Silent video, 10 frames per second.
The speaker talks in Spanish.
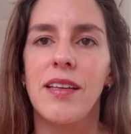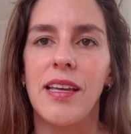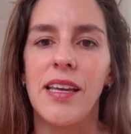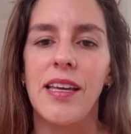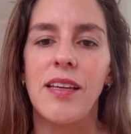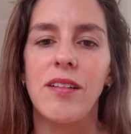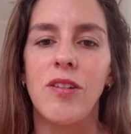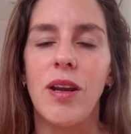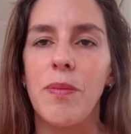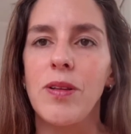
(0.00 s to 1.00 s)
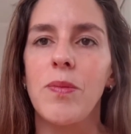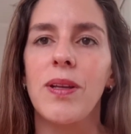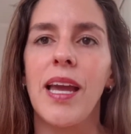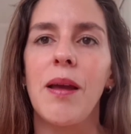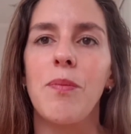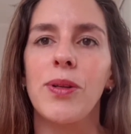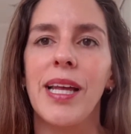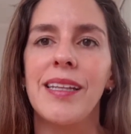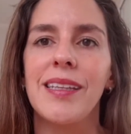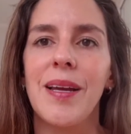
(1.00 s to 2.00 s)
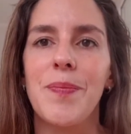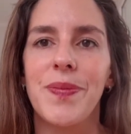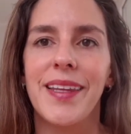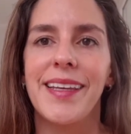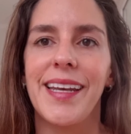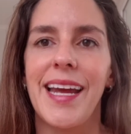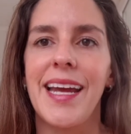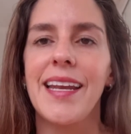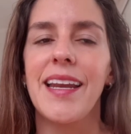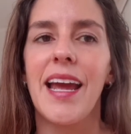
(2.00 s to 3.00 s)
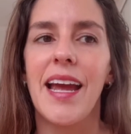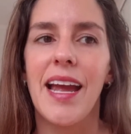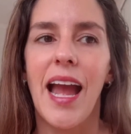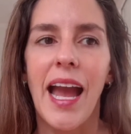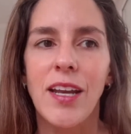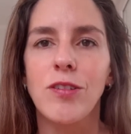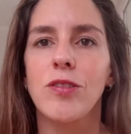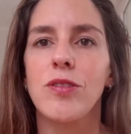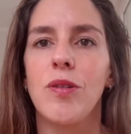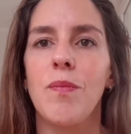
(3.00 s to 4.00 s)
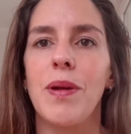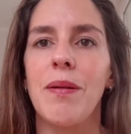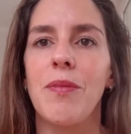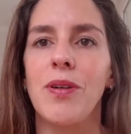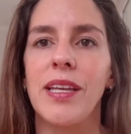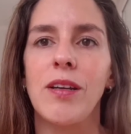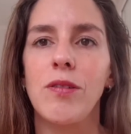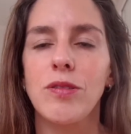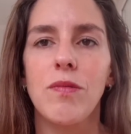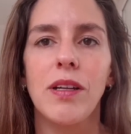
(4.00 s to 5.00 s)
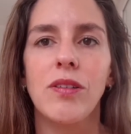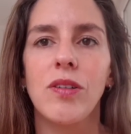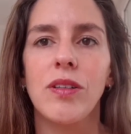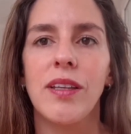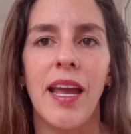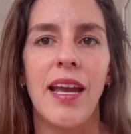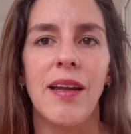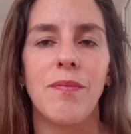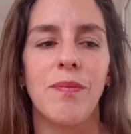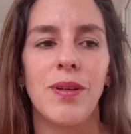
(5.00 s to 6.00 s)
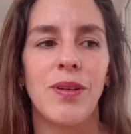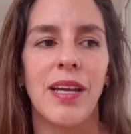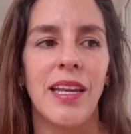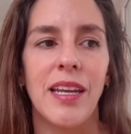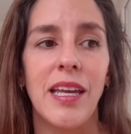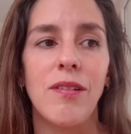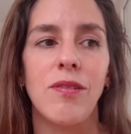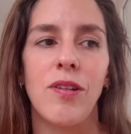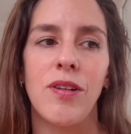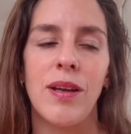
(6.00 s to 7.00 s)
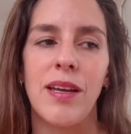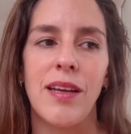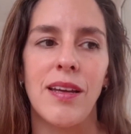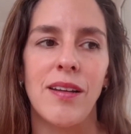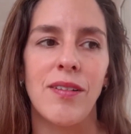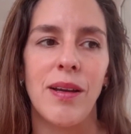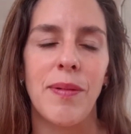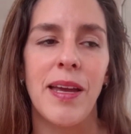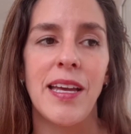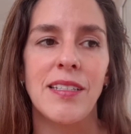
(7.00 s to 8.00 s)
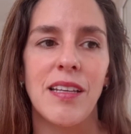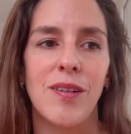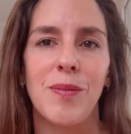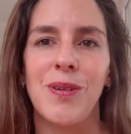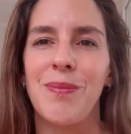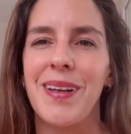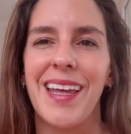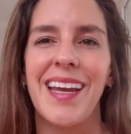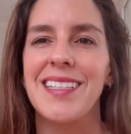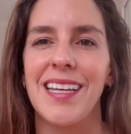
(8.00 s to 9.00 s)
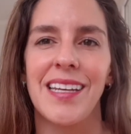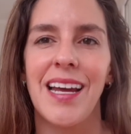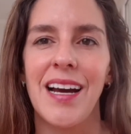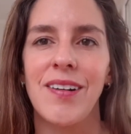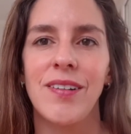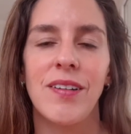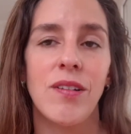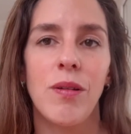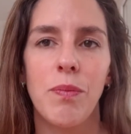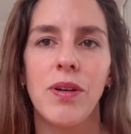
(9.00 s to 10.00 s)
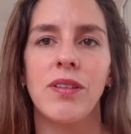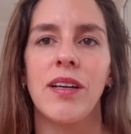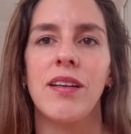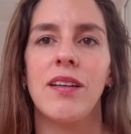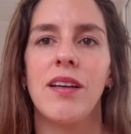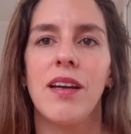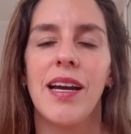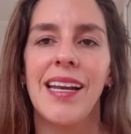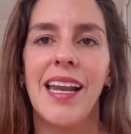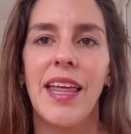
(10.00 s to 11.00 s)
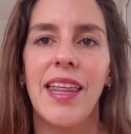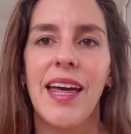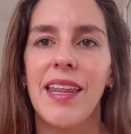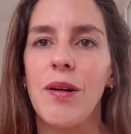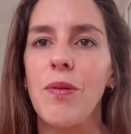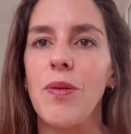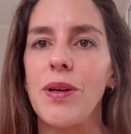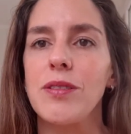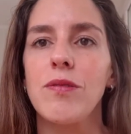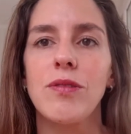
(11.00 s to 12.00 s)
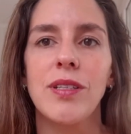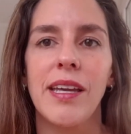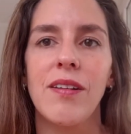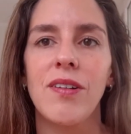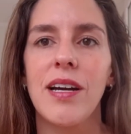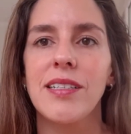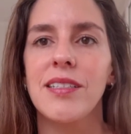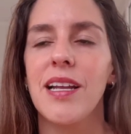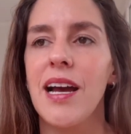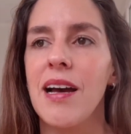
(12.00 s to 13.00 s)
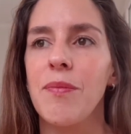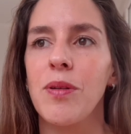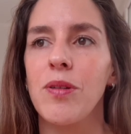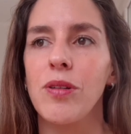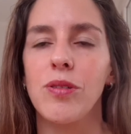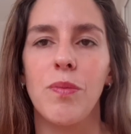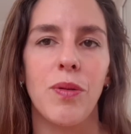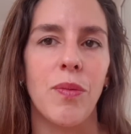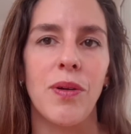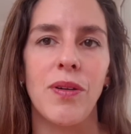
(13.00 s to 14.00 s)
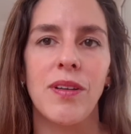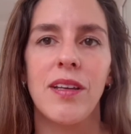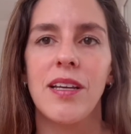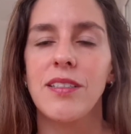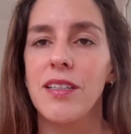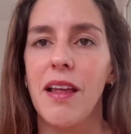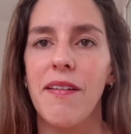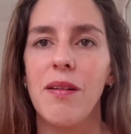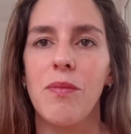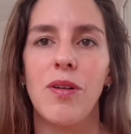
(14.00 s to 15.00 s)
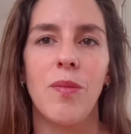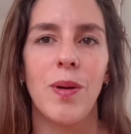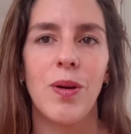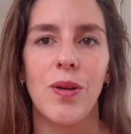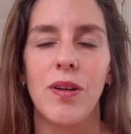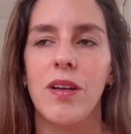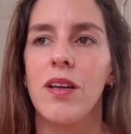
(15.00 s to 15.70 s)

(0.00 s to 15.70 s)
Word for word: Y lo repito porque es importante creer en nosotros mismos. Incluso cuando te digan, pero qué ridículo lo que, lo que piensas, como en verdad que exagerado, no importa. Es la idea de uno. Y si uno se equivoca, será por costos propios. Y si está bien, bueno, mejor.